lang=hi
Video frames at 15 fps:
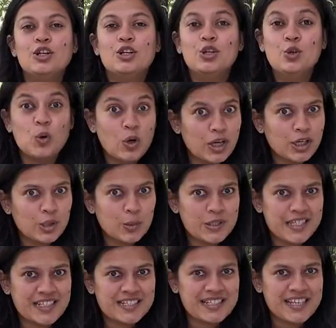लोकल
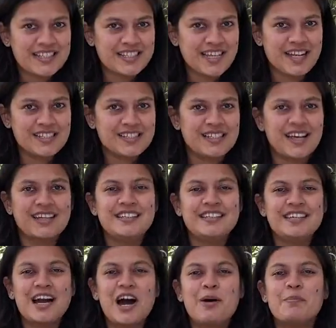क्वजींस के साथ साथ
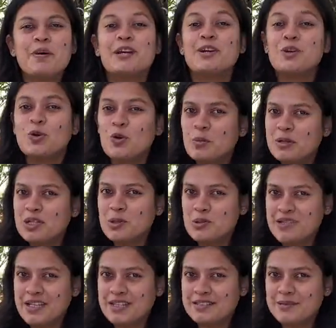यहाँ पर ग्लोबल
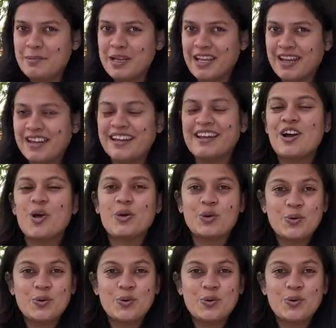क्वजींस भी हैं और